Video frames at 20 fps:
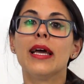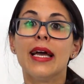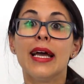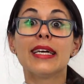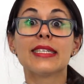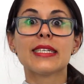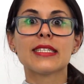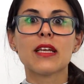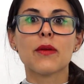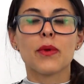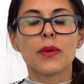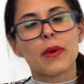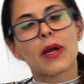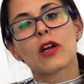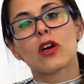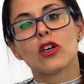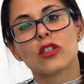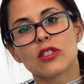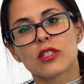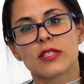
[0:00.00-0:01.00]
Ese es el
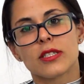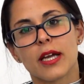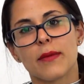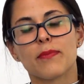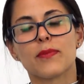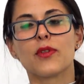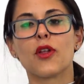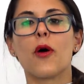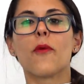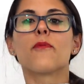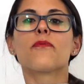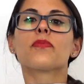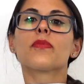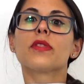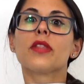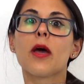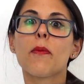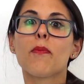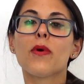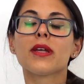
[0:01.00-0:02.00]
primer concepto.
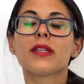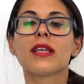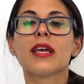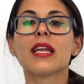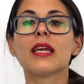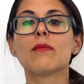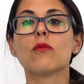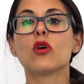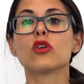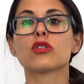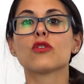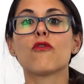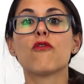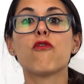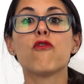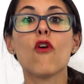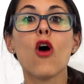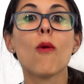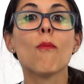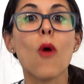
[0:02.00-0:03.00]
Después tenemos
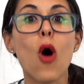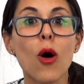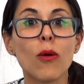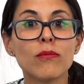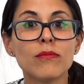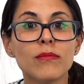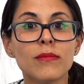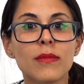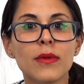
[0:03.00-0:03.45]
FOMO.